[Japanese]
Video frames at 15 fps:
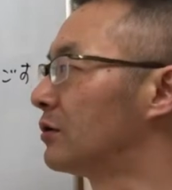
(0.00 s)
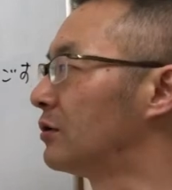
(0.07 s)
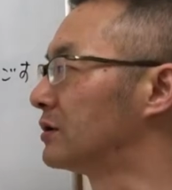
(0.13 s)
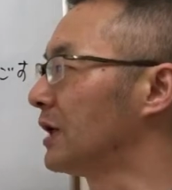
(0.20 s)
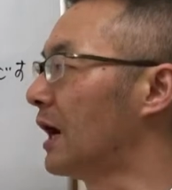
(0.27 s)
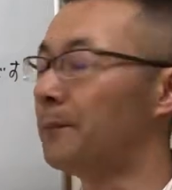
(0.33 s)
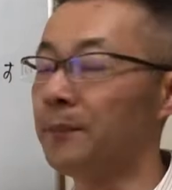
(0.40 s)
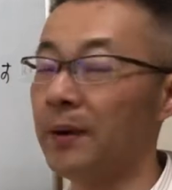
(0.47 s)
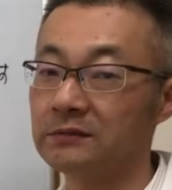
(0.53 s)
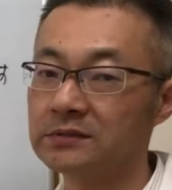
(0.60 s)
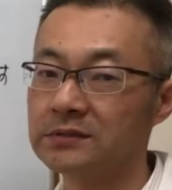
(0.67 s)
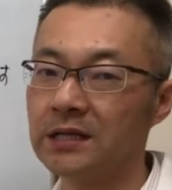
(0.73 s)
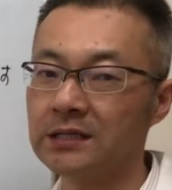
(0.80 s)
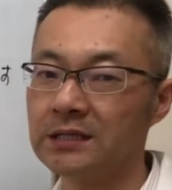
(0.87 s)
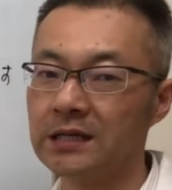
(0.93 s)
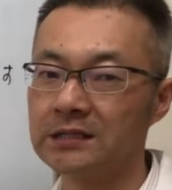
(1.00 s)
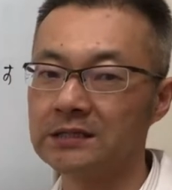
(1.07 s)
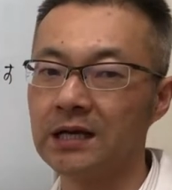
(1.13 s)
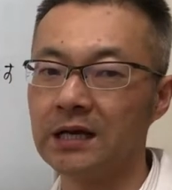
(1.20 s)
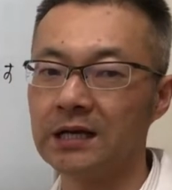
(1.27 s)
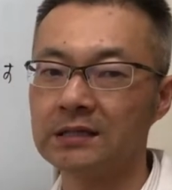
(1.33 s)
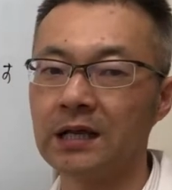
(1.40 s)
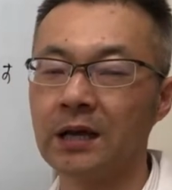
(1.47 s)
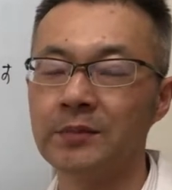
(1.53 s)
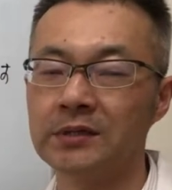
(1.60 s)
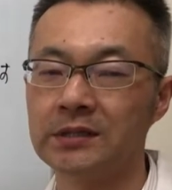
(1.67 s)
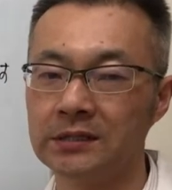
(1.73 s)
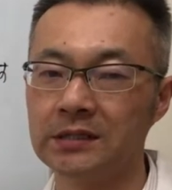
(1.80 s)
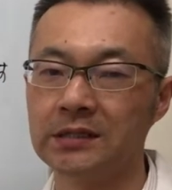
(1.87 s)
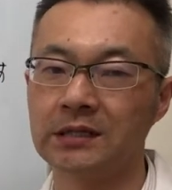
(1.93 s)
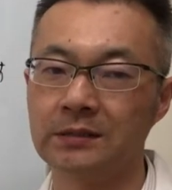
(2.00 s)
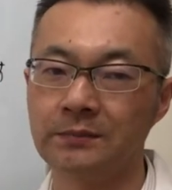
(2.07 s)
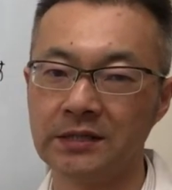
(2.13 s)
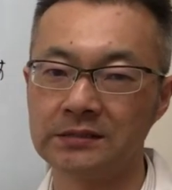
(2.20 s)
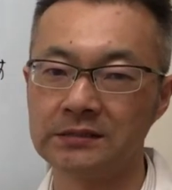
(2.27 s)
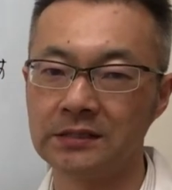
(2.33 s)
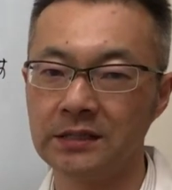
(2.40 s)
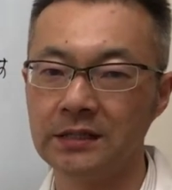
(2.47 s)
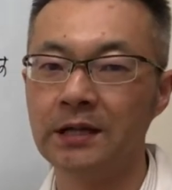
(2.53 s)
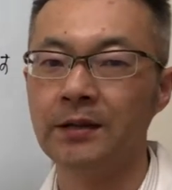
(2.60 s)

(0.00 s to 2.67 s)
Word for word: こうやって圧迫されたりした痛みって出てきます、